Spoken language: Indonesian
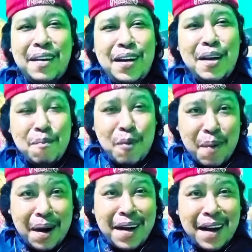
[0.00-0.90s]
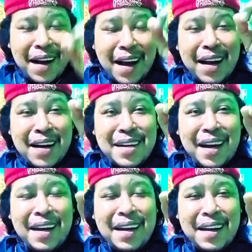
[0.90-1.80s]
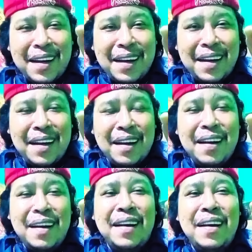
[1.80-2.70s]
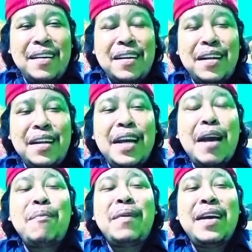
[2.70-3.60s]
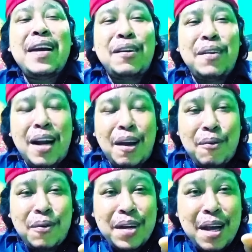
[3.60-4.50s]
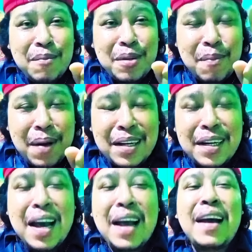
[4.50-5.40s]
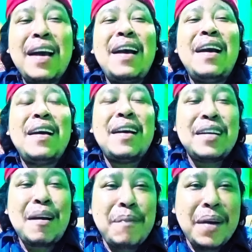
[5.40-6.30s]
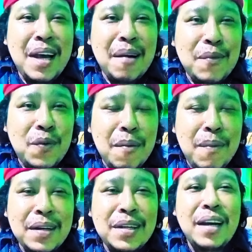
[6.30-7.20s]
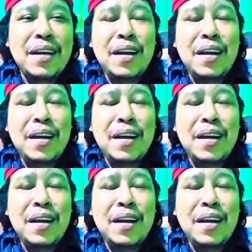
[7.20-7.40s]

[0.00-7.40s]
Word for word: Jadi memandang ke angkasa. Setiap ingat saudaraku jam 11 siang sampai jam 12 siang.